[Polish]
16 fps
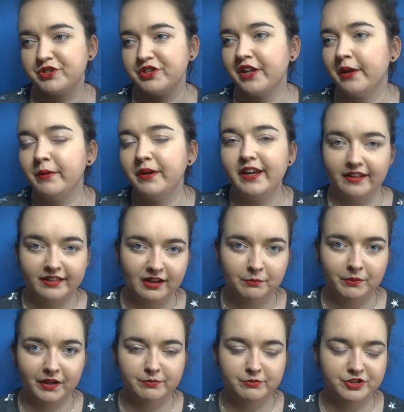Przynajmniej ja tak
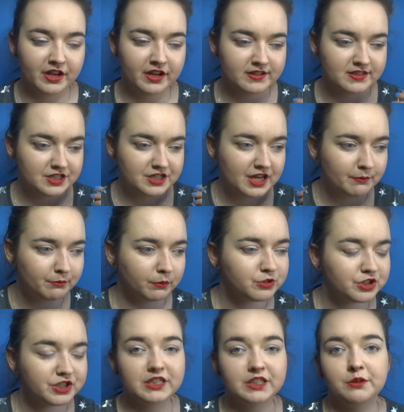miałam, że jak zaczęłam ją
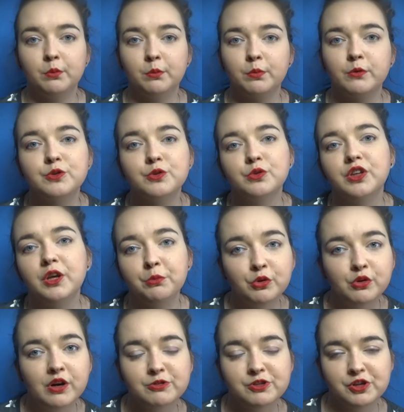czytać, to po prostu nie
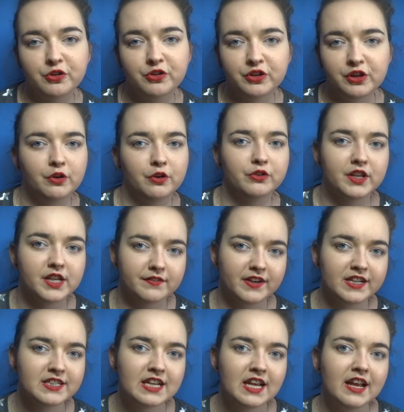mogłam się od niej
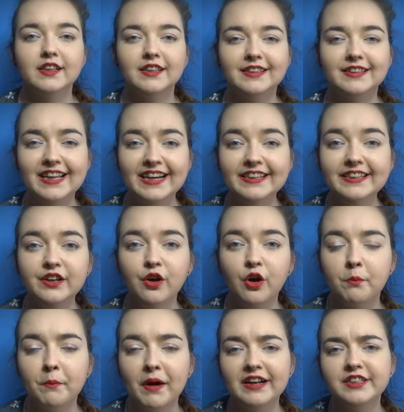oderwać. Tak bardzo
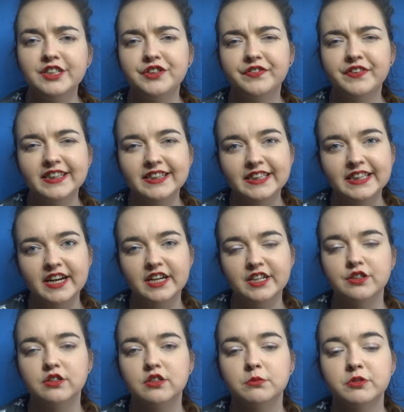O'Malley świetnie
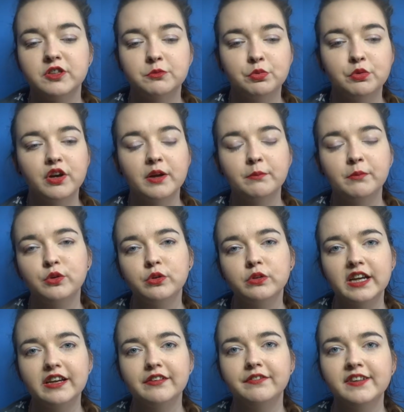radzi sobie z piórem i
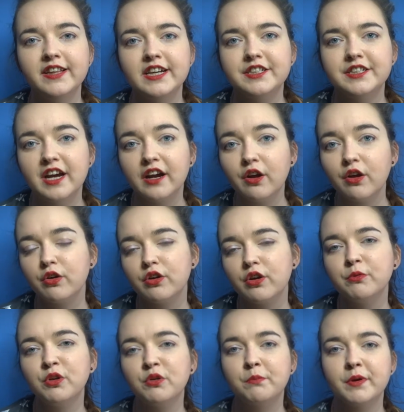tutaj widać, jak
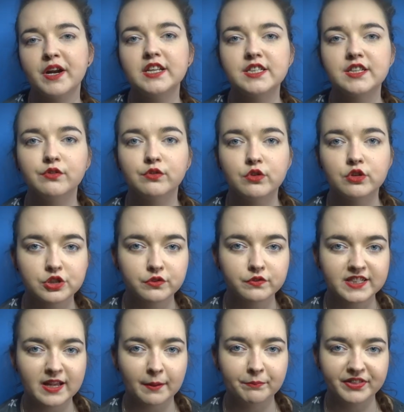ogromną pracę włożył
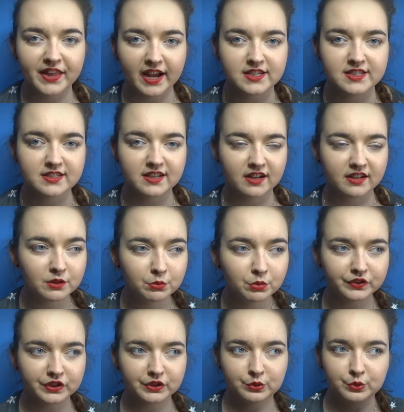w sam tekst. Ja nie
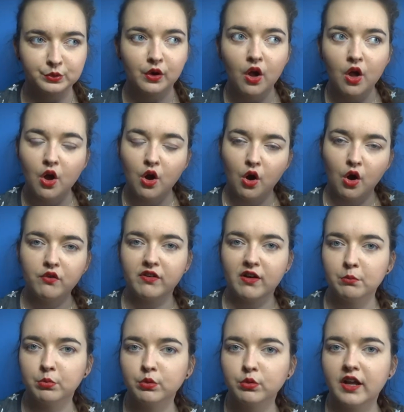mówię tu o
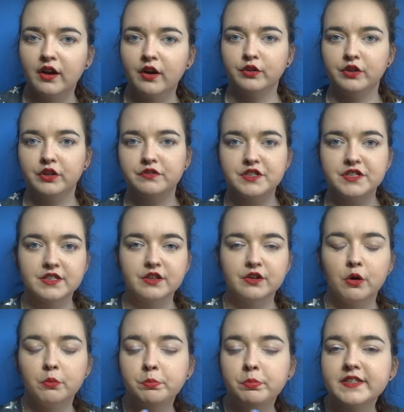fabule, o tych
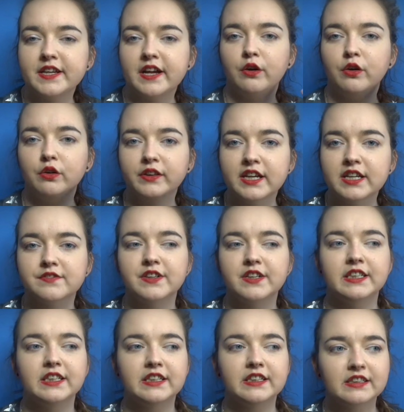wszystkich opisach, o
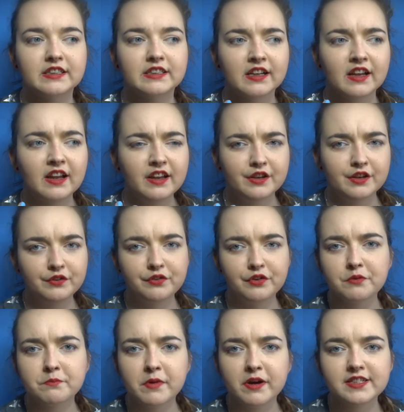nazwach i tych
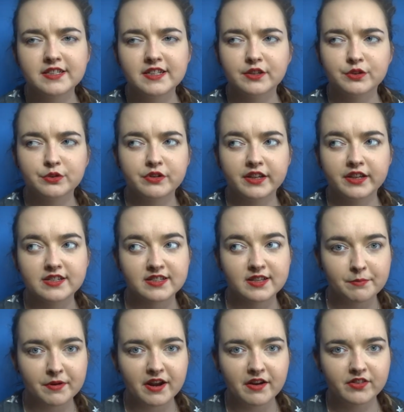informacjach, których jest
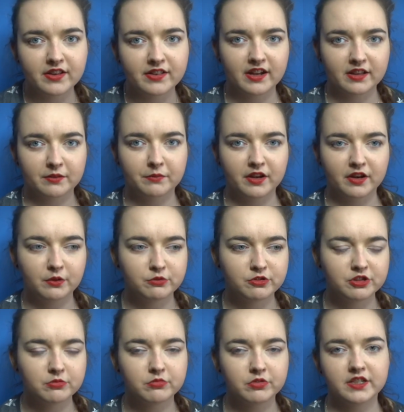naprawdę nadmiar i
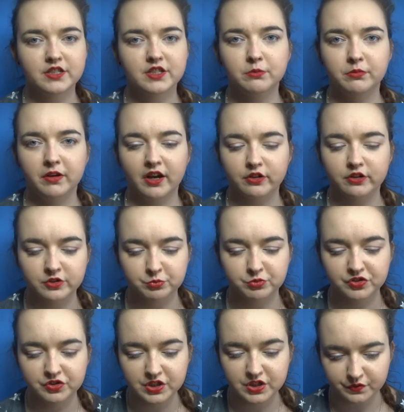musimy je sobie jakoś
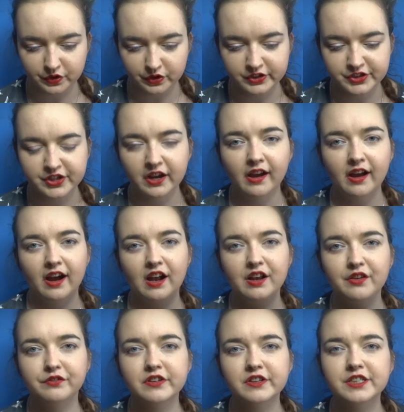przyswoić,
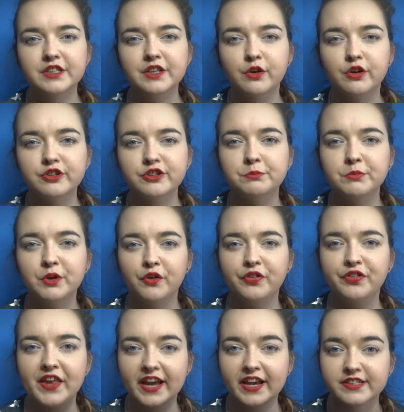ale właśnie chodzi mi o
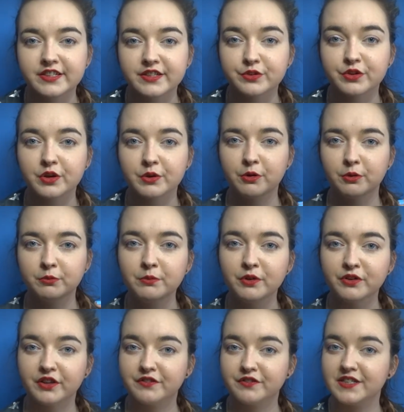tekst, który
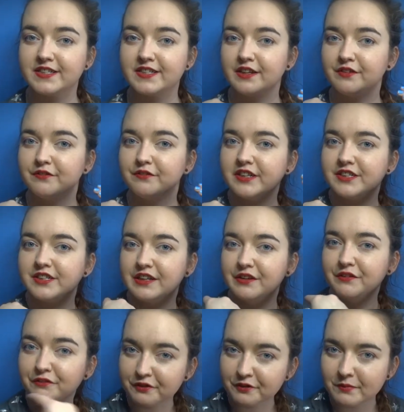pomimo tych wszystkich właśnie
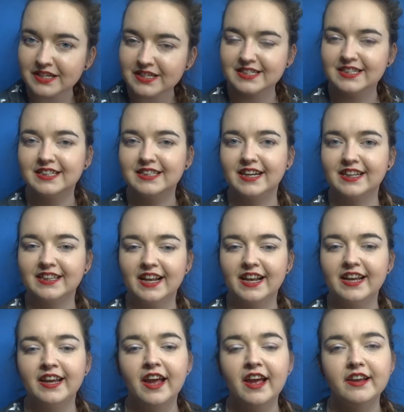informacji i tak
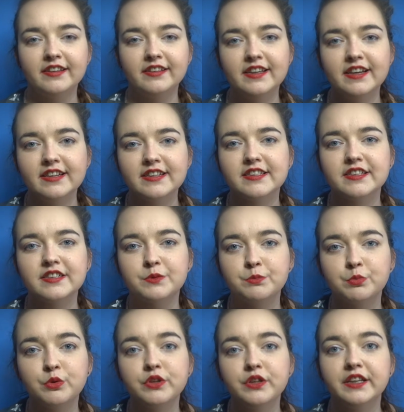dalej, jest
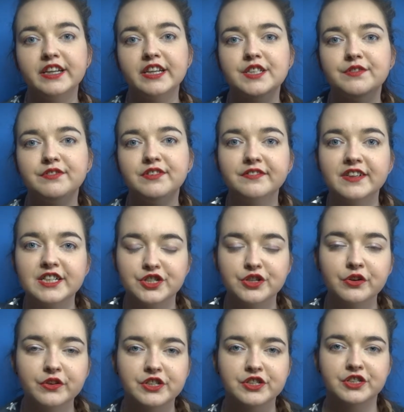spójny, jest
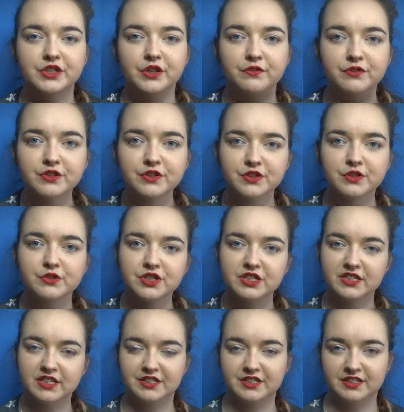wyważony, że to wszystko
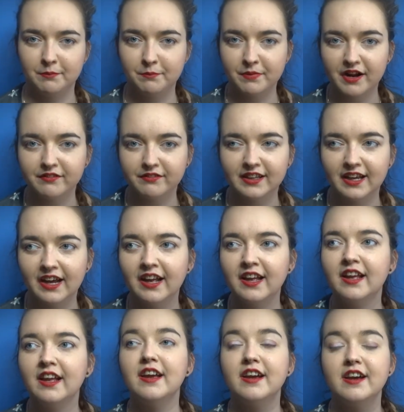czyta się naprawdę
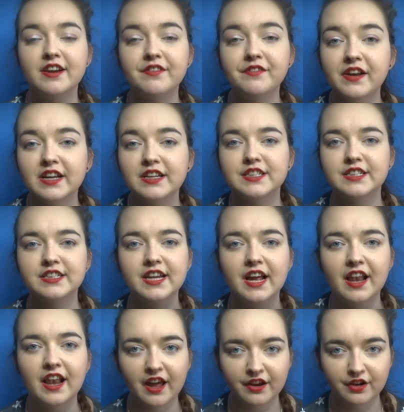rewelacyjnie
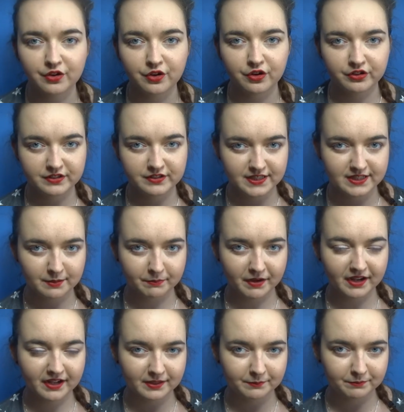atrakcyjnie, lekko i z
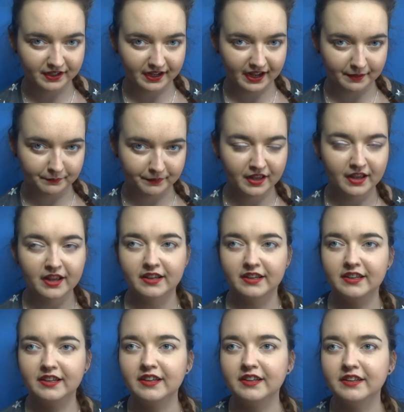zapartym tchem.
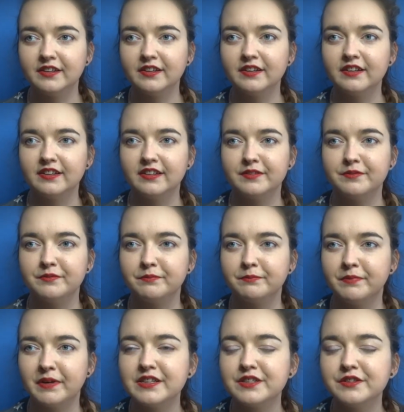I e,
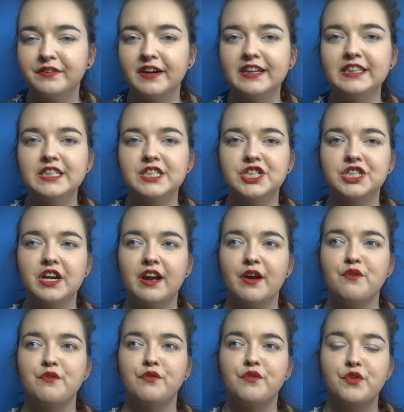bardzo fajnie,
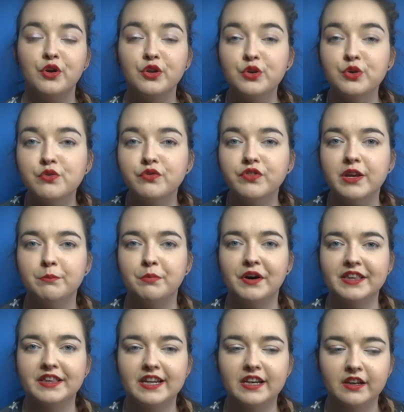że w roli głównej
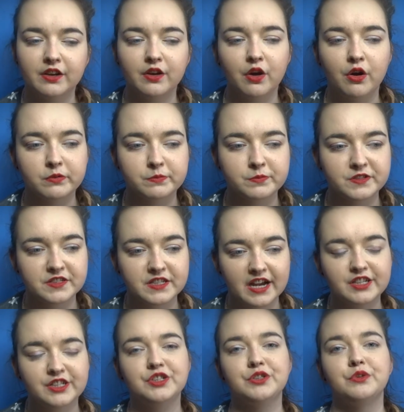bohaterki
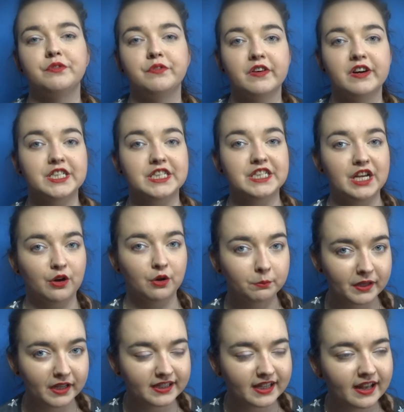obsadził właśnie
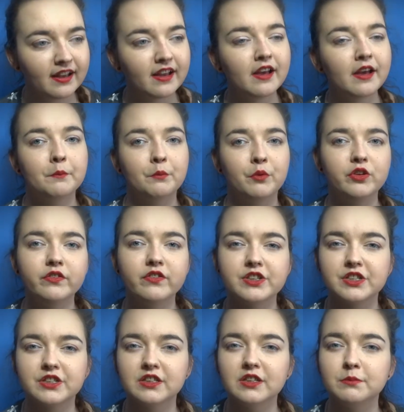kobietę,
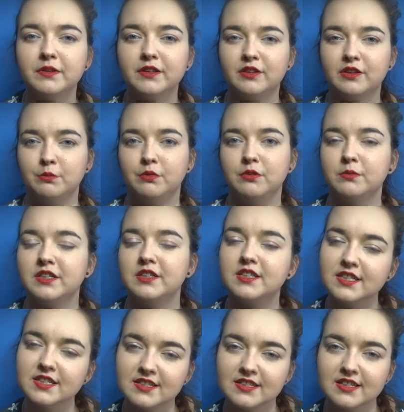ponieważ gdyby to był
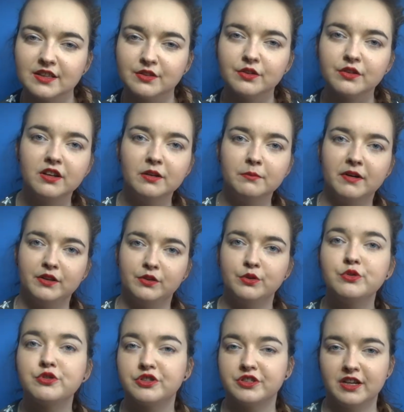mężczyzna, to klimat
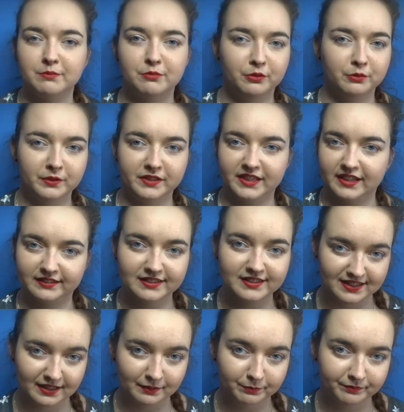już nie byłby
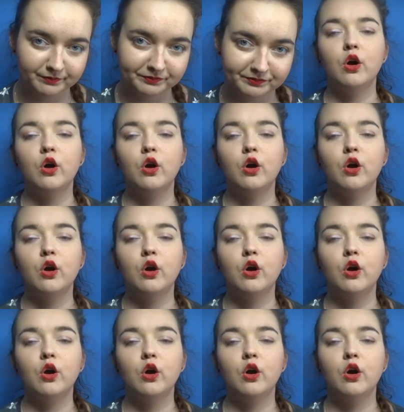taki sam.